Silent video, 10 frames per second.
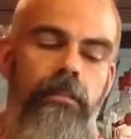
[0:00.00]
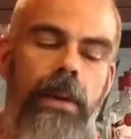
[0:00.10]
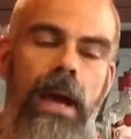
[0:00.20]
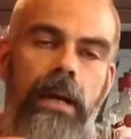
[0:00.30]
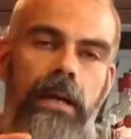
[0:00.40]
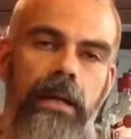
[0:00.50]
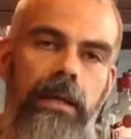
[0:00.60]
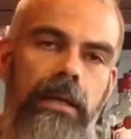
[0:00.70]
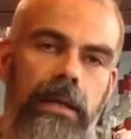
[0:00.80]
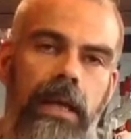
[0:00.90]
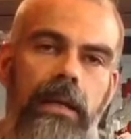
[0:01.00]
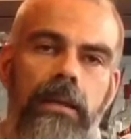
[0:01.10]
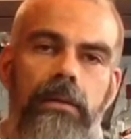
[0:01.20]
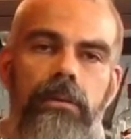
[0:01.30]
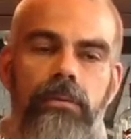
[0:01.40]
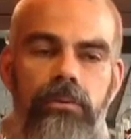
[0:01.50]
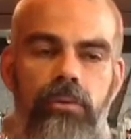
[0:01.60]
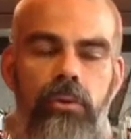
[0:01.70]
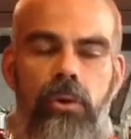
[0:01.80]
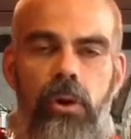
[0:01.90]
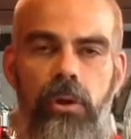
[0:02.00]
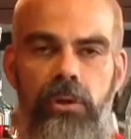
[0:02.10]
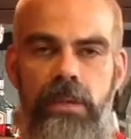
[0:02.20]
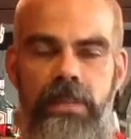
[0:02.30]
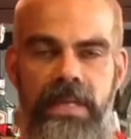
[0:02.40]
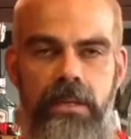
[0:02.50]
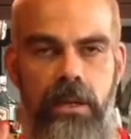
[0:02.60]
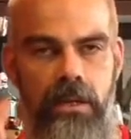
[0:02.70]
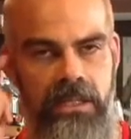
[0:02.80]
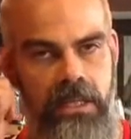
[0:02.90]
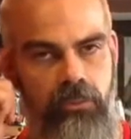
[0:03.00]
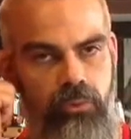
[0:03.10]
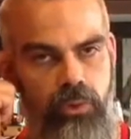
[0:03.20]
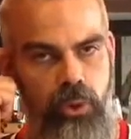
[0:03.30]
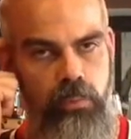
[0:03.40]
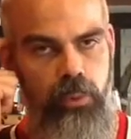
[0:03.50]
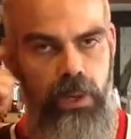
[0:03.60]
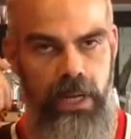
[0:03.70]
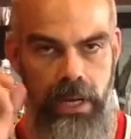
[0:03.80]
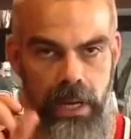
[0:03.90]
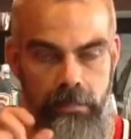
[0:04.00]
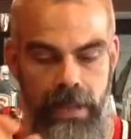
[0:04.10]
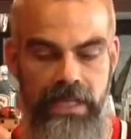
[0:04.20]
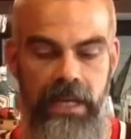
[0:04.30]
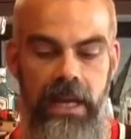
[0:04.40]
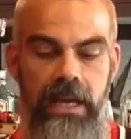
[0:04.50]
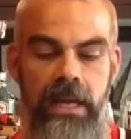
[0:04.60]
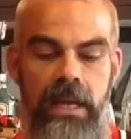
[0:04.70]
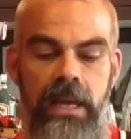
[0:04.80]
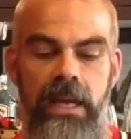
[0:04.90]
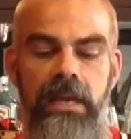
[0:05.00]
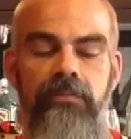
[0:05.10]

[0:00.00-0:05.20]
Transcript: par 4 euh, d'épaisseur, c'est tous ceux pour les, les passerelles. Il